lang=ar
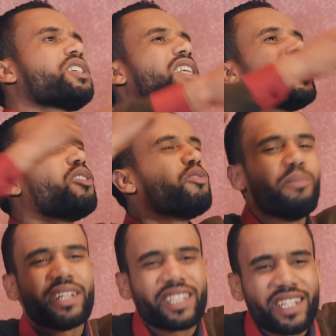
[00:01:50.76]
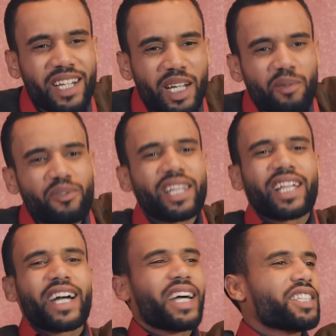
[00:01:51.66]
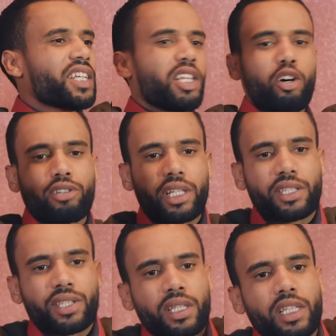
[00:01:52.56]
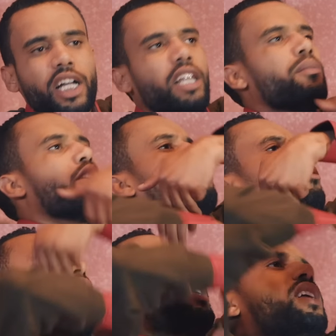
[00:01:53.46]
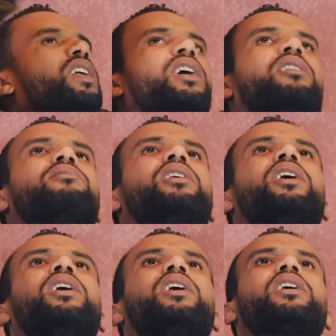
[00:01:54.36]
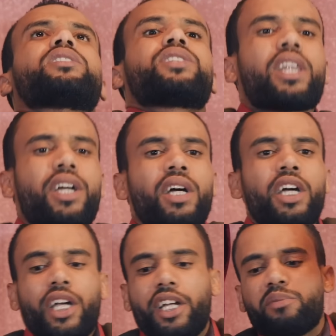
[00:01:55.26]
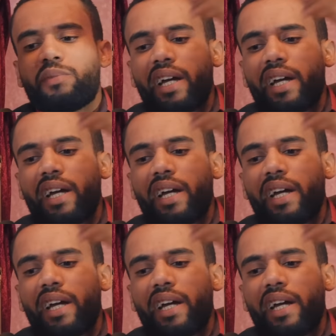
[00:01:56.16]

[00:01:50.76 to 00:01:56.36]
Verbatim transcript: باش نلقاو مرتك في الاخر تناخذ لك صنداله محلوله على الهواء الطلق حيت